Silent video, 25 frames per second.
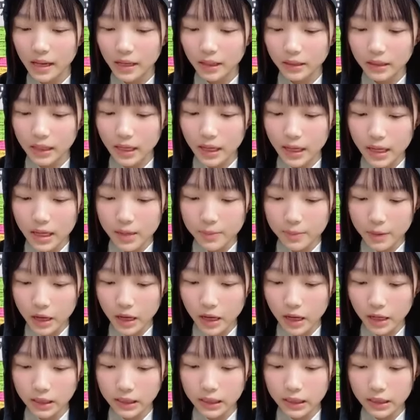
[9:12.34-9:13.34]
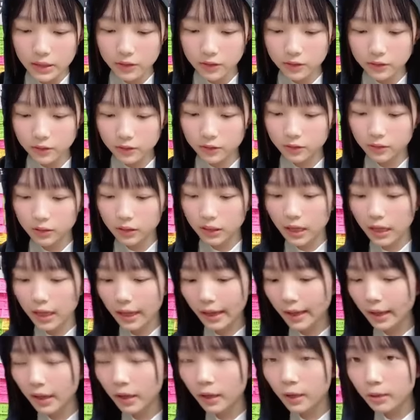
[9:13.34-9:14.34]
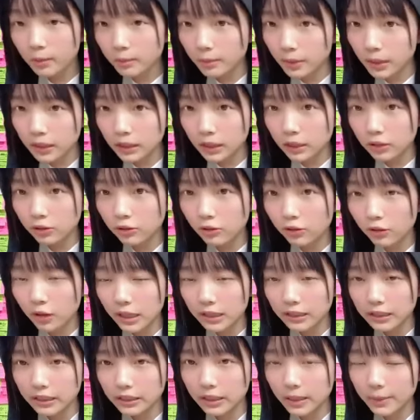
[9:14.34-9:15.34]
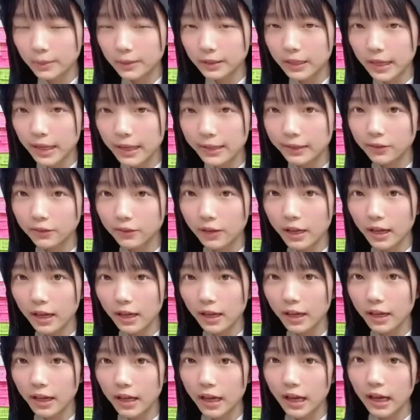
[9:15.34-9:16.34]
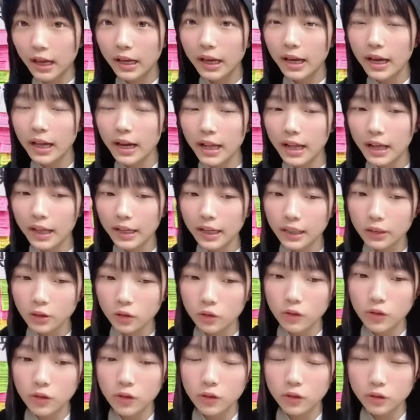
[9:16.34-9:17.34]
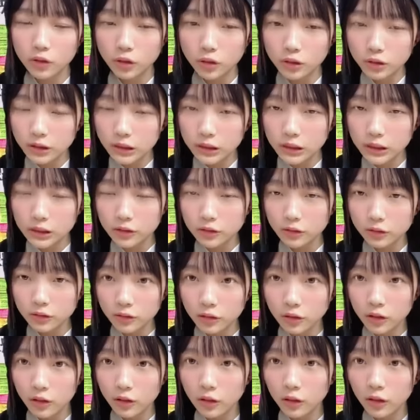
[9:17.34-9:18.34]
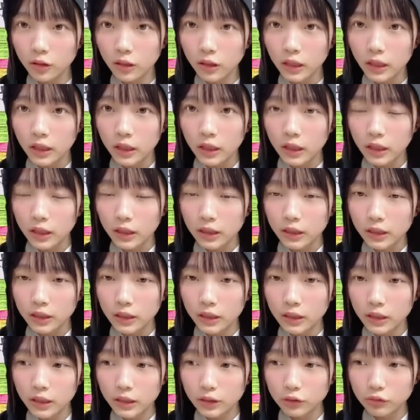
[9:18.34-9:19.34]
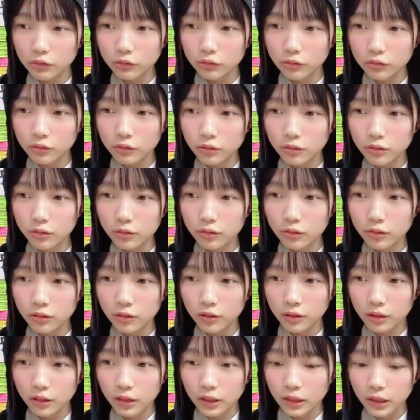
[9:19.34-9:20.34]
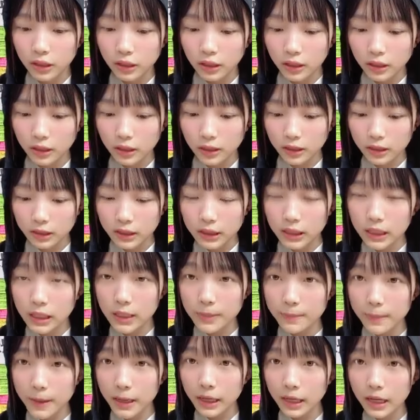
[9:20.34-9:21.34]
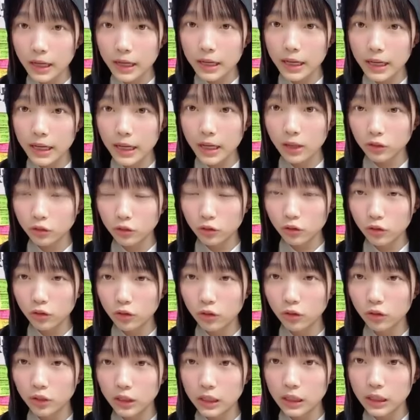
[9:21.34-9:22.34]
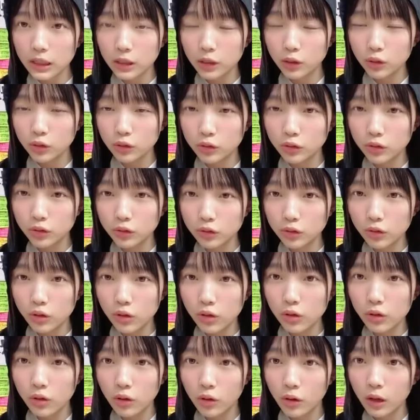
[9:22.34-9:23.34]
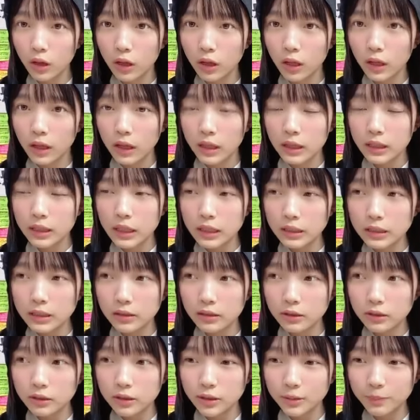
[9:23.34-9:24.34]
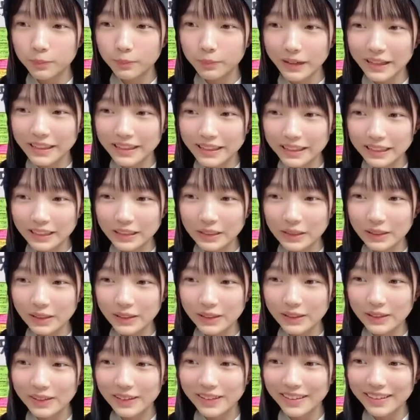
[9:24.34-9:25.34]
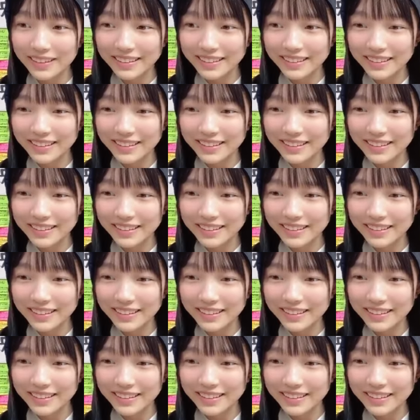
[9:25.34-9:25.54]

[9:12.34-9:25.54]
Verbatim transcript: で、今、リオンがマーナのご飯で食べたいのは、唐揚げと豚汁と、えっと、キーマカレーと、イーグルと、ナスのすっぱりと、